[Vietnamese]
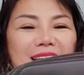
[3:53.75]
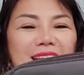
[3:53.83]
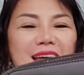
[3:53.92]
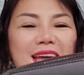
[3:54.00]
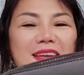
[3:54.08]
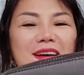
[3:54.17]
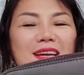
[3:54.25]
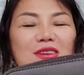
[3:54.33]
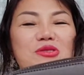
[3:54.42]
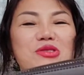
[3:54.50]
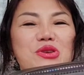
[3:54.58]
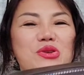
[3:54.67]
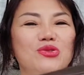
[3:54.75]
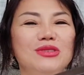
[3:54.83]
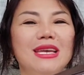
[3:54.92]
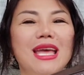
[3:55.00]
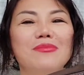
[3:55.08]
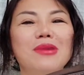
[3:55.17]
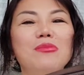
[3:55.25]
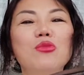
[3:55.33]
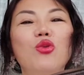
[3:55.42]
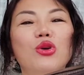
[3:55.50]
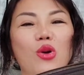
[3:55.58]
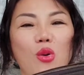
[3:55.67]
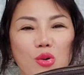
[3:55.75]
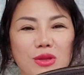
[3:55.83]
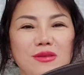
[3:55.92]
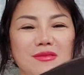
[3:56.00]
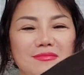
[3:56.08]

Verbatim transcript: cái này đó là có nhiều chị em đã mua rồi